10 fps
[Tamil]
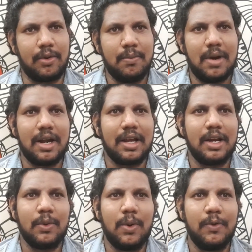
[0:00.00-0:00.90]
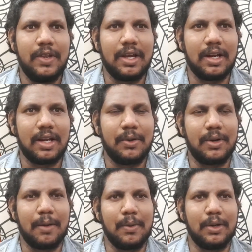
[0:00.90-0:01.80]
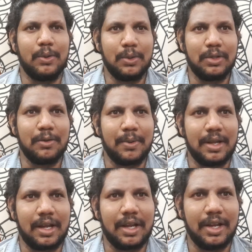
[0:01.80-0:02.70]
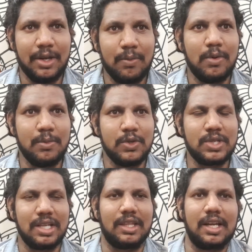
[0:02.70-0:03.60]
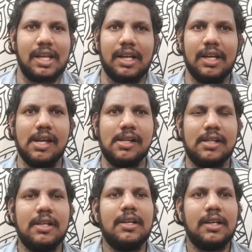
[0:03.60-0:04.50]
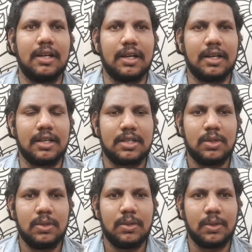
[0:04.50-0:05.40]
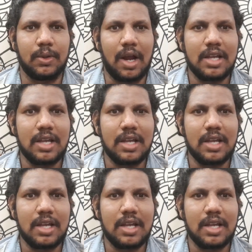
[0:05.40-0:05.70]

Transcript: ரொம்ப அழகான ஓவியங்கள்லாம் அவர் நம்மளுக்கு கொடுத்துட்டு போயிருக்காரு இன்னமும் மியூசியத்தெலாம் இருக்குது ஸோ uh,